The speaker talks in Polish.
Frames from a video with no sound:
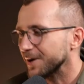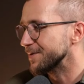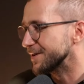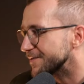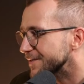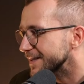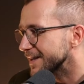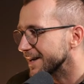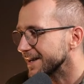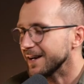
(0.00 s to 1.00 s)
dobry,
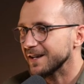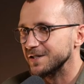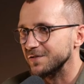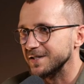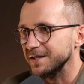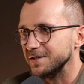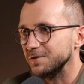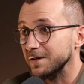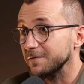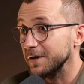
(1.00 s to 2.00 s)
witaj. Związana z
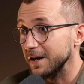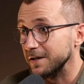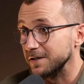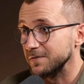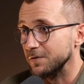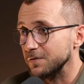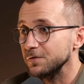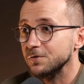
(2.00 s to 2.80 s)
ruchem Fridays for